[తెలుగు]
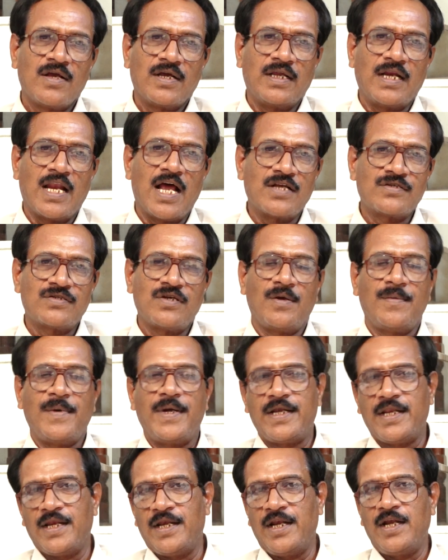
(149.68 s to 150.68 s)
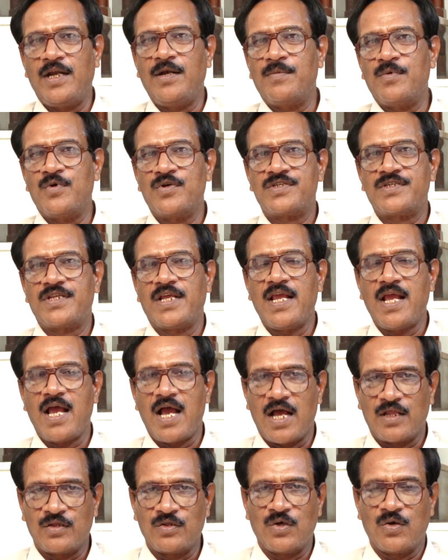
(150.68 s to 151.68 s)
గ్లాసులో పెట్టి నీళ్లు పోస్తే
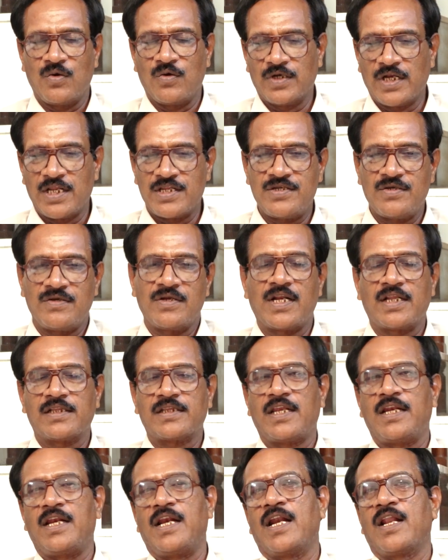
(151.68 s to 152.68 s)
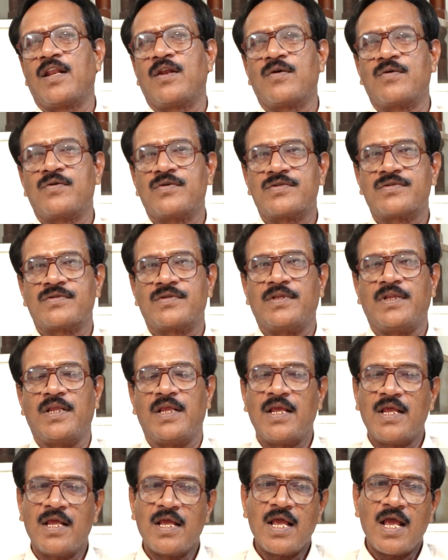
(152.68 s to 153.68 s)
అందులో ఉన్న జిగురంతా నీళ్ళలోకి వస్తుంది
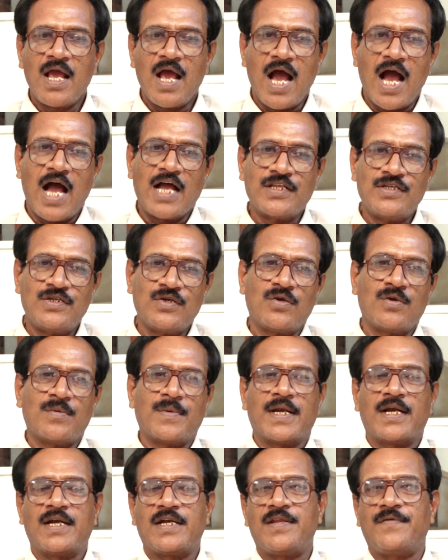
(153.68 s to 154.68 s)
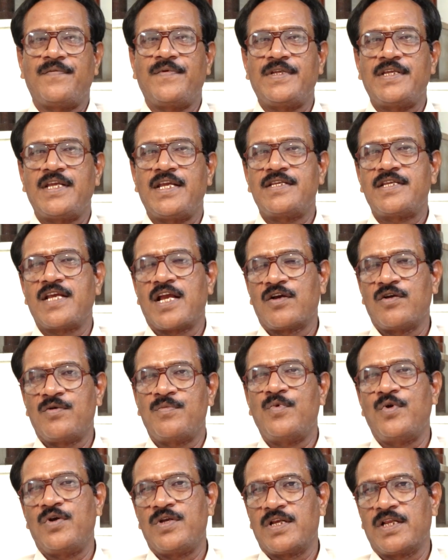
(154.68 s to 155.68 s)
ఆ జిగురు మనం టిఫిన్ చేశాక
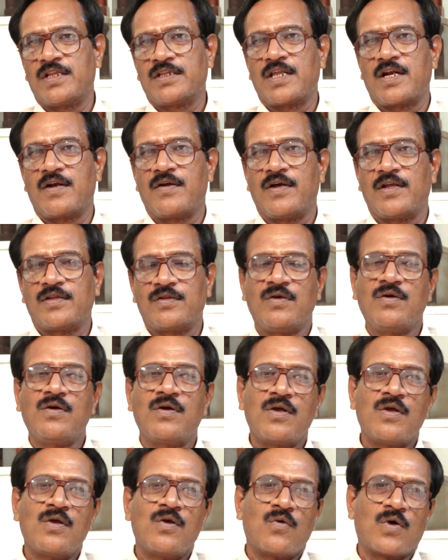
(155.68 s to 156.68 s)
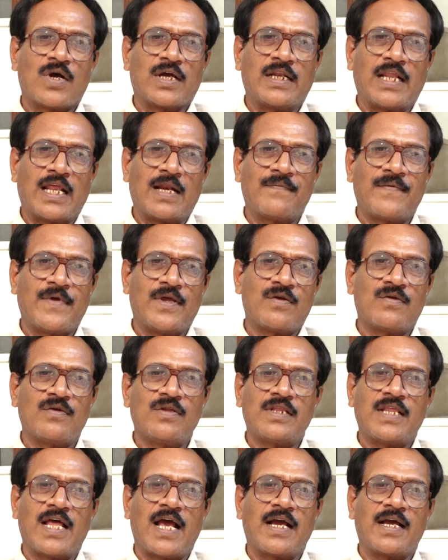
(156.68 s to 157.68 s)
భోజనం తర్వాత ఒక నలభై
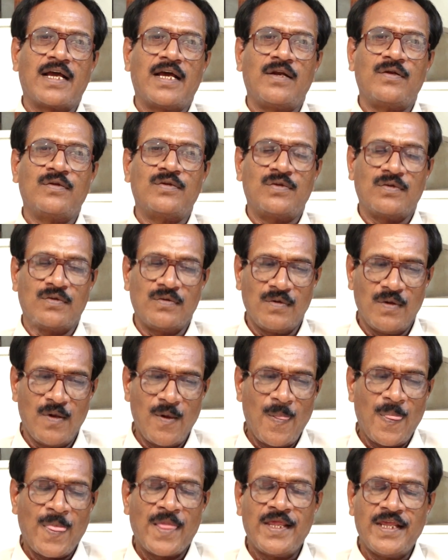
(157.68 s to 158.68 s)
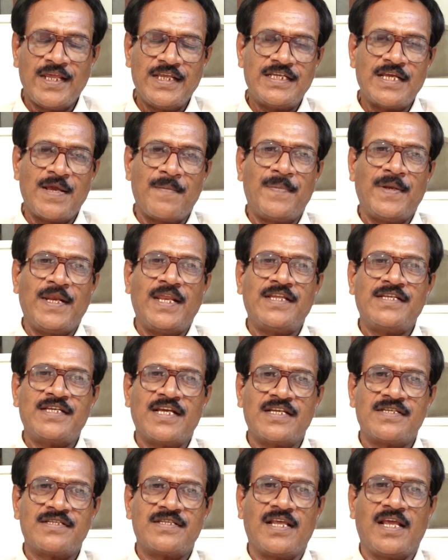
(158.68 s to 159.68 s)
రోజులు తాగగలుగుతూ ఈ చెప్పినవి
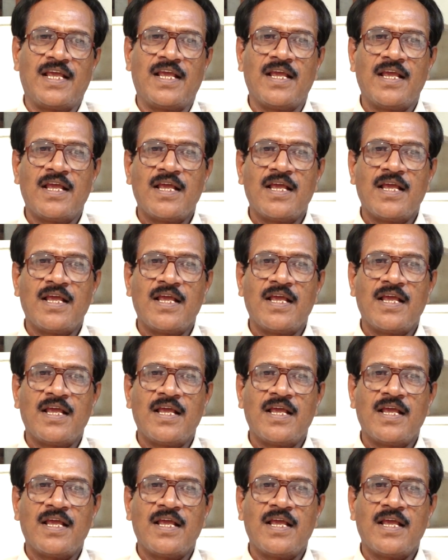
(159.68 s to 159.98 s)
చేస్తే